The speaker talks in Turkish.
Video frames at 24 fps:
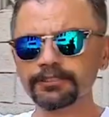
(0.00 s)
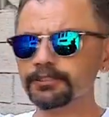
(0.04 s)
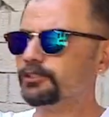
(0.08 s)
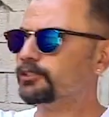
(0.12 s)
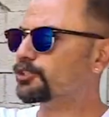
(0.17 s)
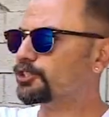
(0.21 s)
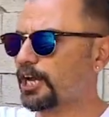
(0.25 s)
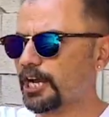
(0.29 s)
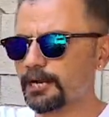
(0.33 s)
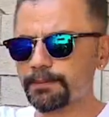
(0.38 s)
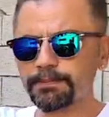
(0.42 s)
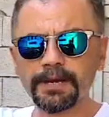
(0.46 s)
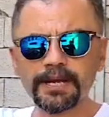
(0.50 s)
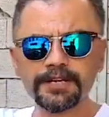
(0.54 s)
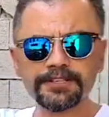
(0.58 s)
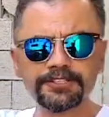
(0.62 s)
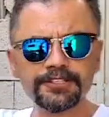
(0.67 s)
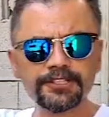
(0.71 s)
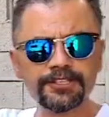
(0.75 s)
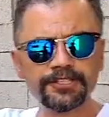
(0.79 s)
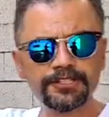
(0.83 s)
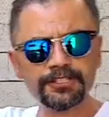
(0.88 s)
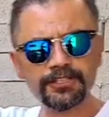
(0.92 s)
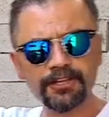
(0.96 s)

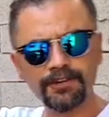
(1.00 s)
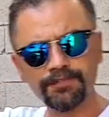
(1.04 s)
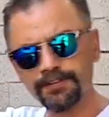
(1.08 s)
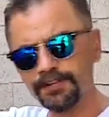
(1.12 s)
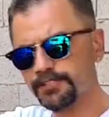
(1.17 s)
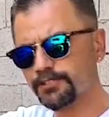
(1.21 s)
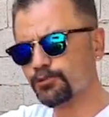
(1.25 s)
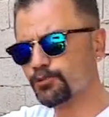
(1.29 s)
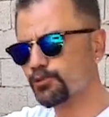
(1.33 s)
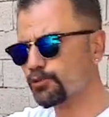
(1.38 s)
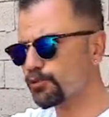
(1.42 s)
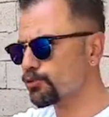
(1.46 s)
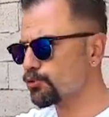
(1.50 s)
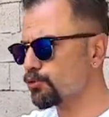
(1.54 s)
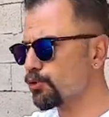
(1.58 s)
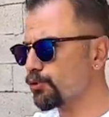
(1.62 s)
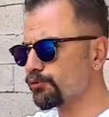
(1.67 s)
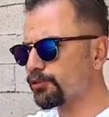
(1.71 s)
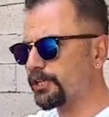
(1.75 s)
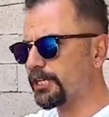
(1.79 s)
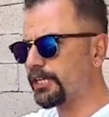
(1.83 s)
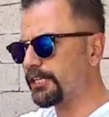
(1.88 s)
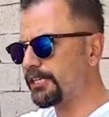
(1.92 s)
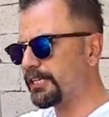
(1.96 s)
Çarparsınız aynen. kafanızı çünkü çok
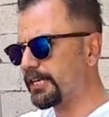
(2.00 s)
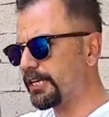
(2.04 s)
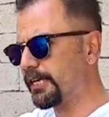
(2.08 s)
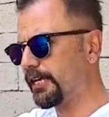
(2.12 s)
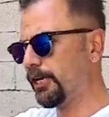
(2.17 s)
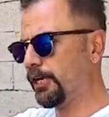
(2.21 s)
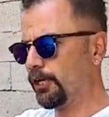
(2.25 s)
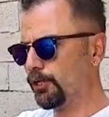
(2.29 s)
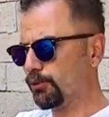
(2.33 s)
tehlikeli.